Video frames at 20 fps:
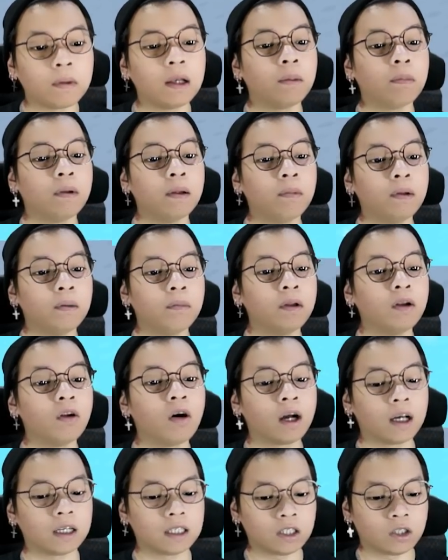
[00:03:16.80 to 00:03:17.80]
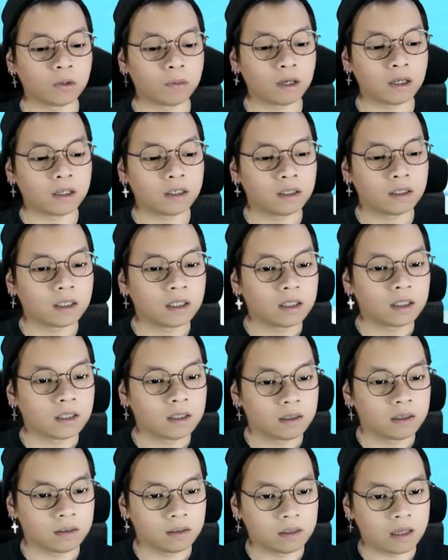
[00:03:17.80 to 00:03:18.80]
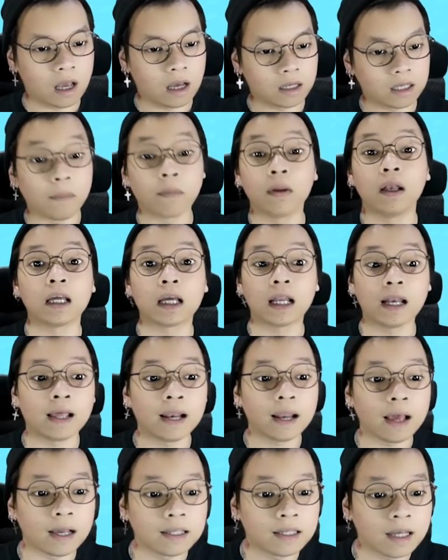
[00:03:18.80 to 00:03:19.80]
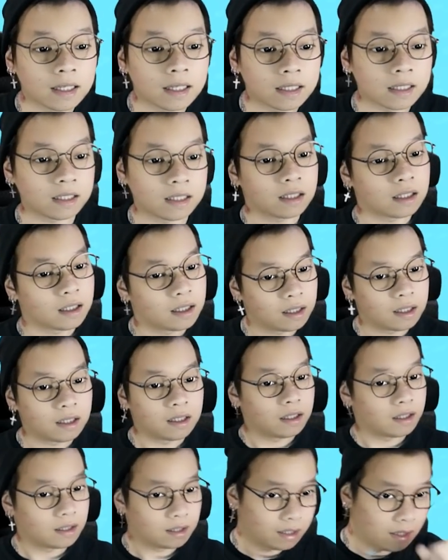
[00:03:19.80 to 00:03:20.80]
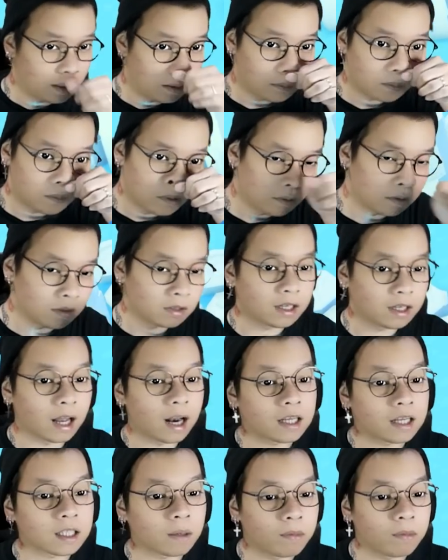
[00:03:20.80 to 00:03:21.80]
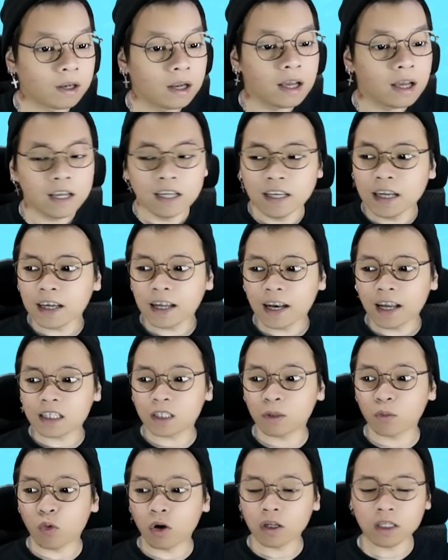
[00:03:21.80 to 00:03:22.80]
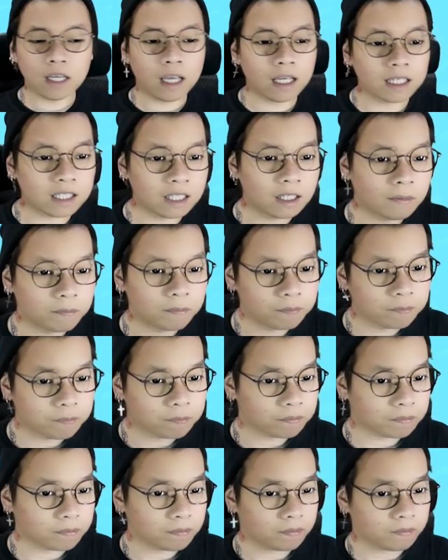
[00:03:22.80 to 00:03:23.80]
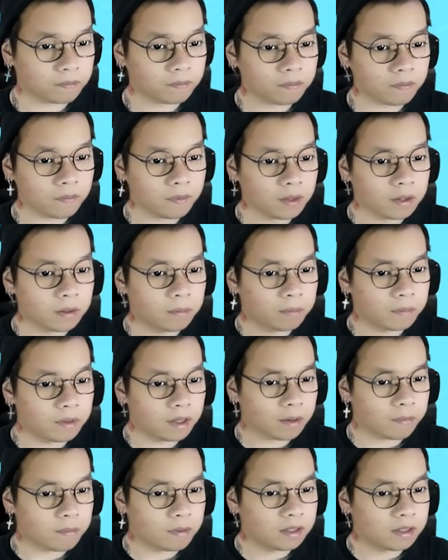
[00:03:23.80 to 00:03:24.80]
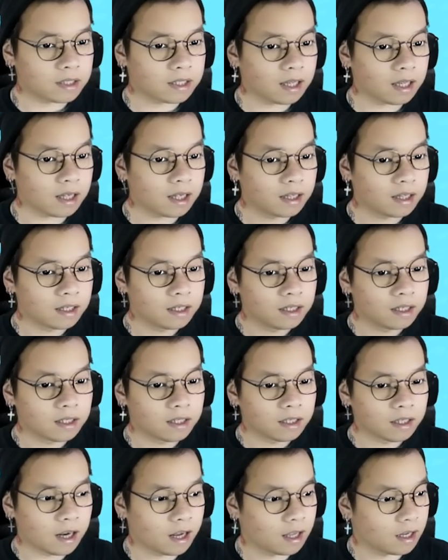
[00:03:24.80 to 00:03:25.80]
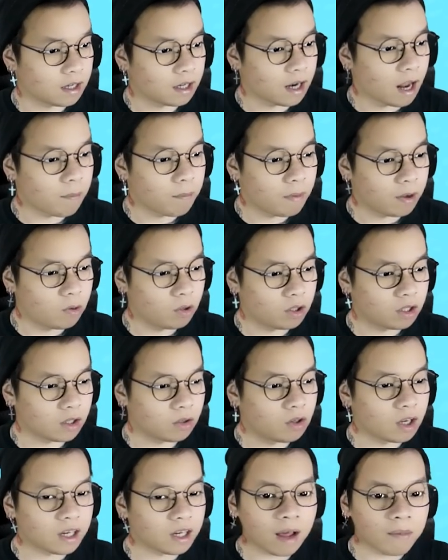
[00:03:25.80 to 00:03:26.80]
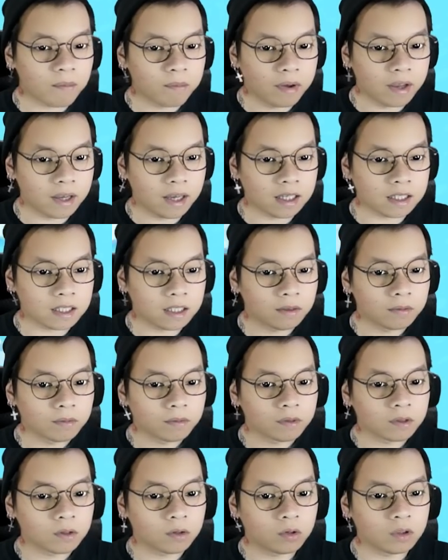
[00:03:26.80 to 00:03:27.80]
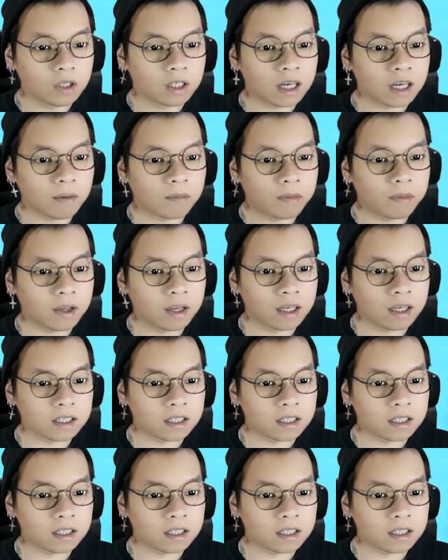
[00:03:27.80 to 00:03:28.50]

beli beli beli doang guys, ya, cuma ya sambil diklik-klik aja guys. Jadi jalan sambil diklik semuanya guys. Biar bisa nambah duit ya. Udah 6B guys. Udah 6B guys.